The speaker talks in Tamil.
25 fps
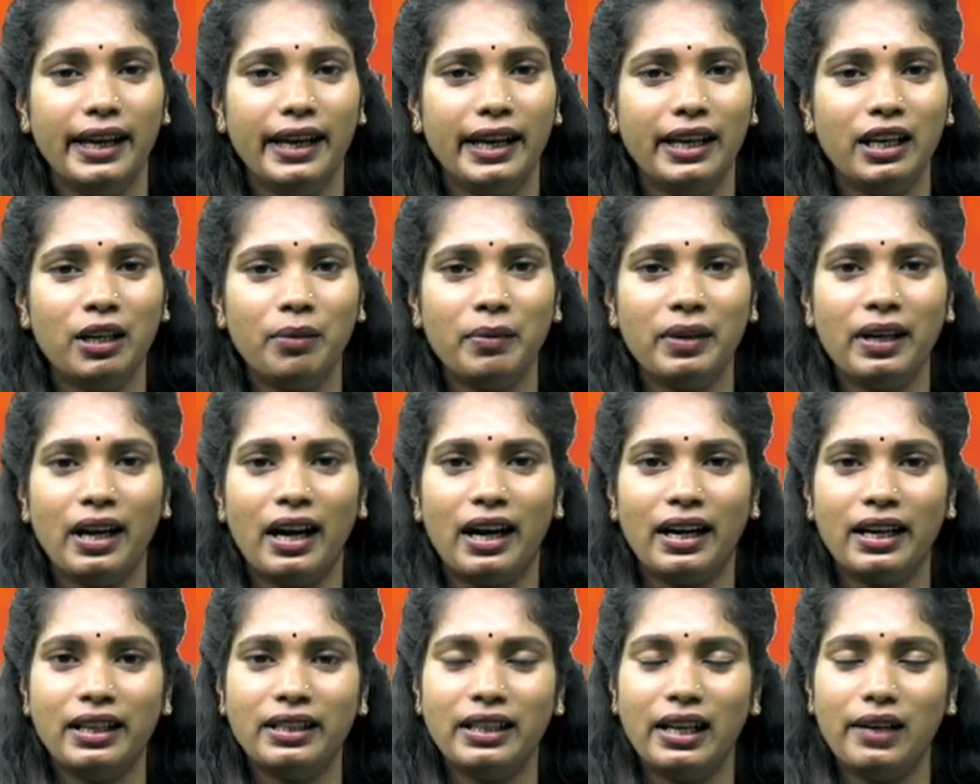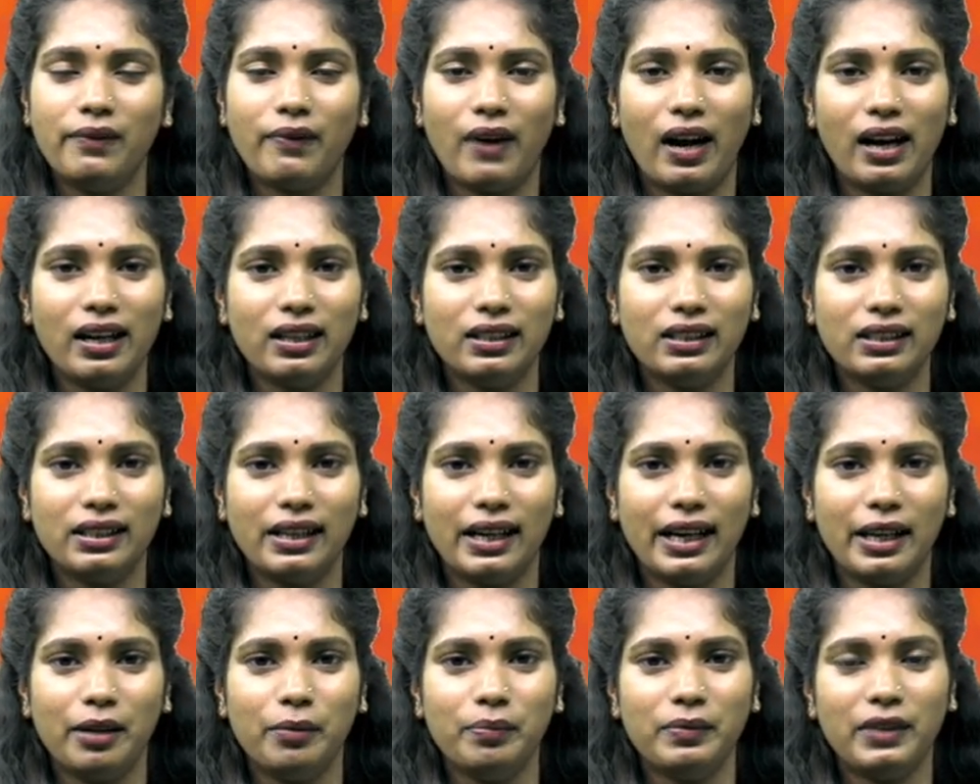இனிமையான நல்
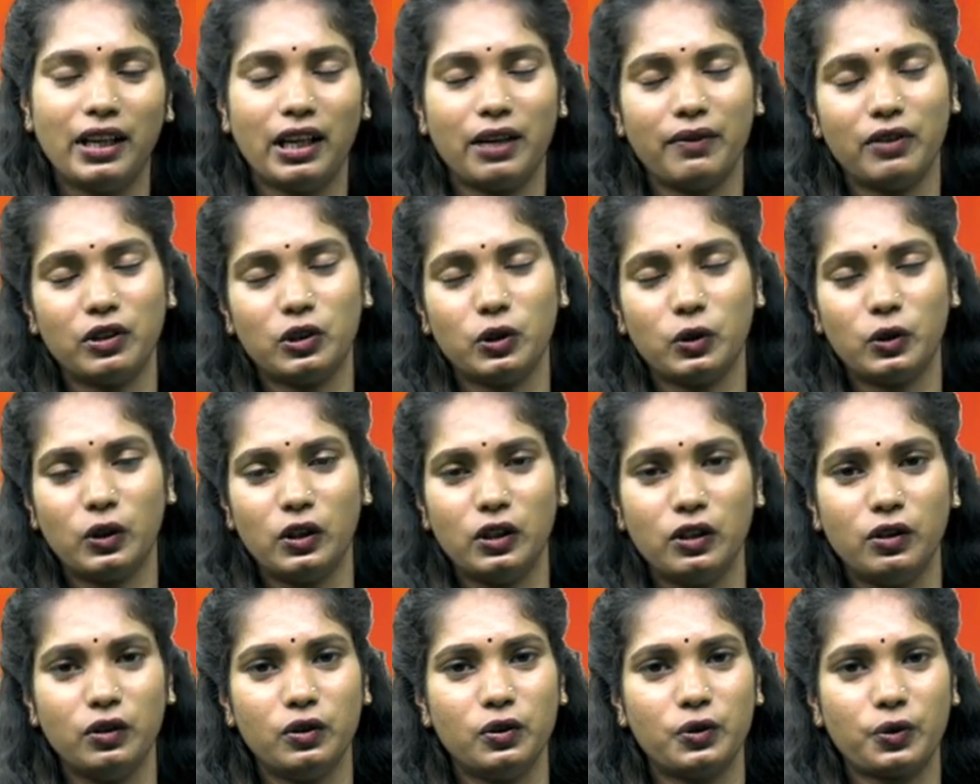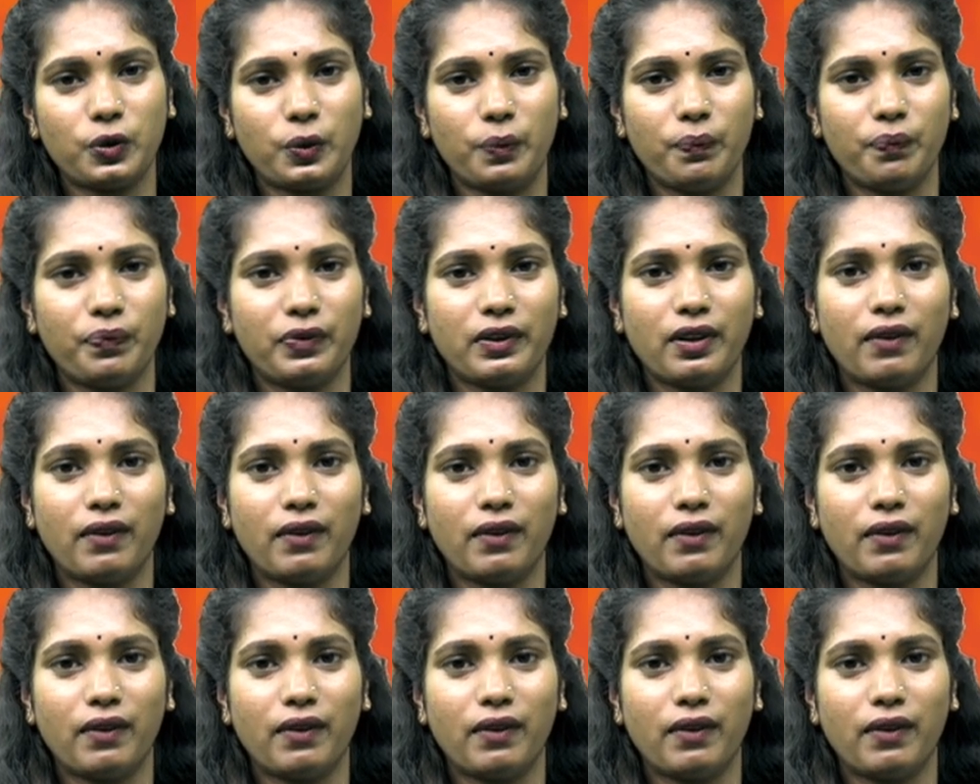வாழ்த்துக்களையும் தெரிவித்துக் கொள்கின்றோம்